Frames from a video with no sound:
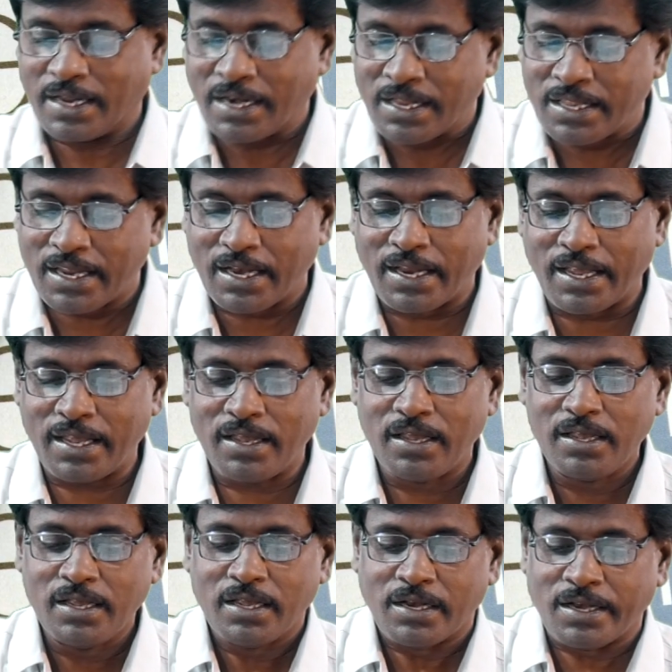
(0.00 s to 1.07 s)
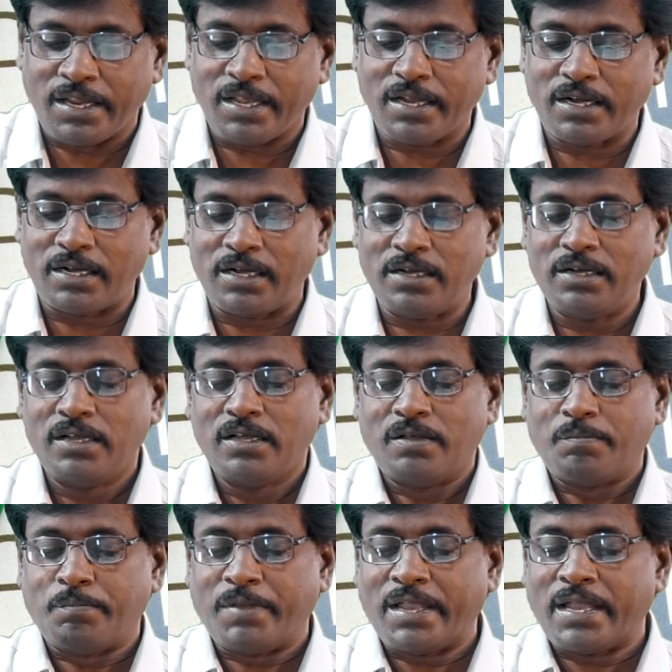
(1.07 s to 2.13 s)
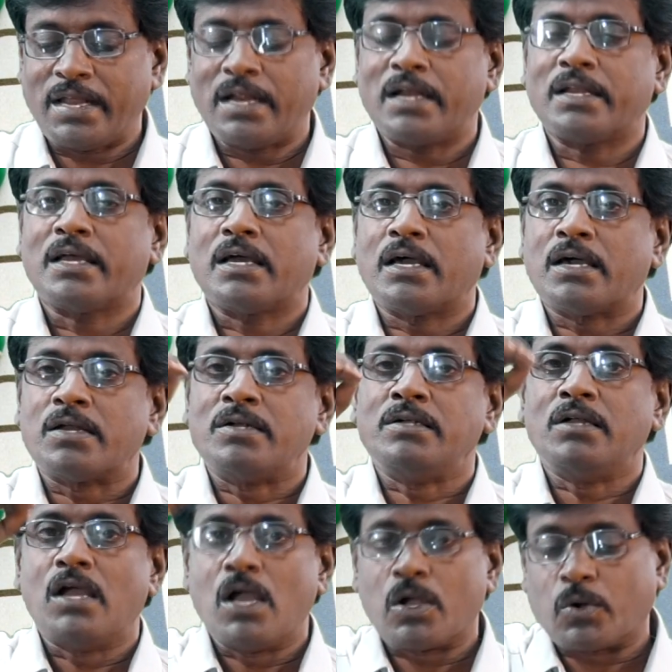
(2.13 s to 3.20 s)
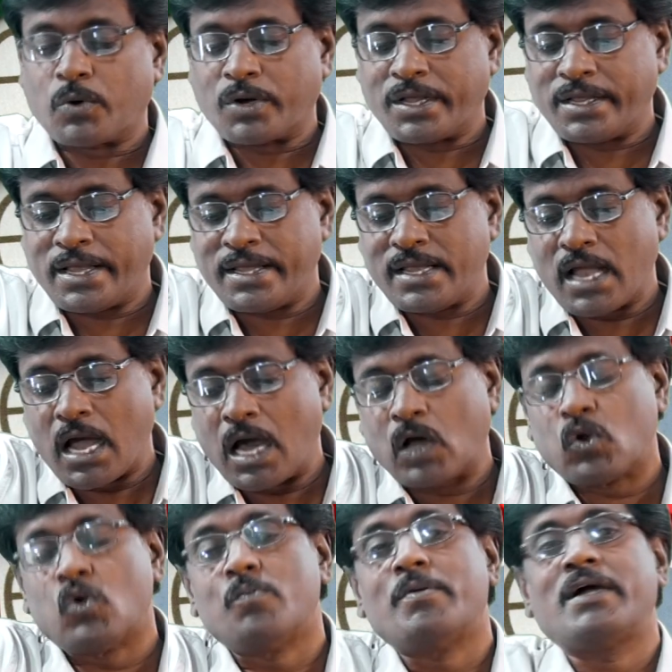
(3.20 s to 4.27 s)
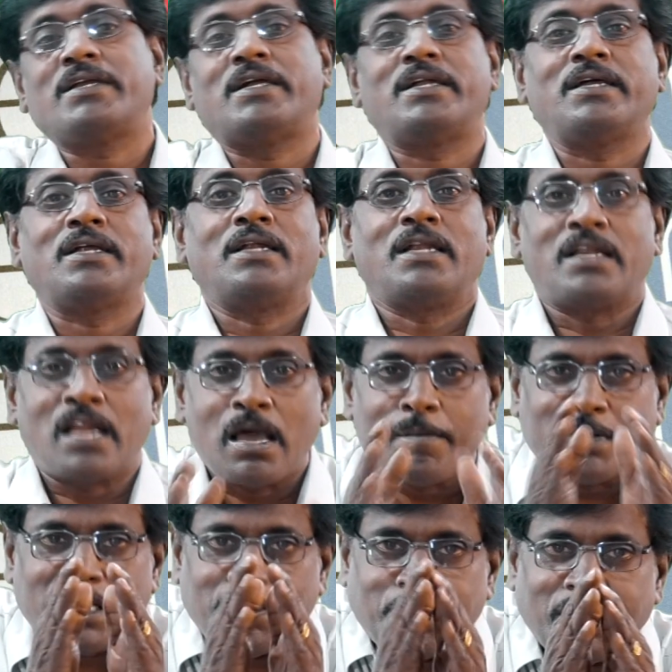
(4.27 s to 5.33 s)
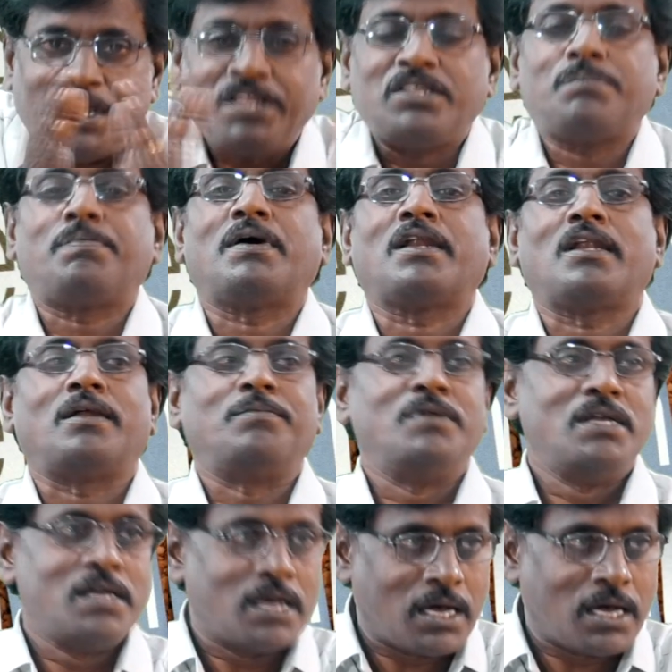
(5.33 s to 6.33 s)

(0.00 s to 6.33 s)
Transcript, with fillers: இறுதியிலே நீங்கள் மேலான அருள் கொடையை ஆர்வமாய் நடங்கள் நாம் அதை பிரித்து பார்க்கலாம்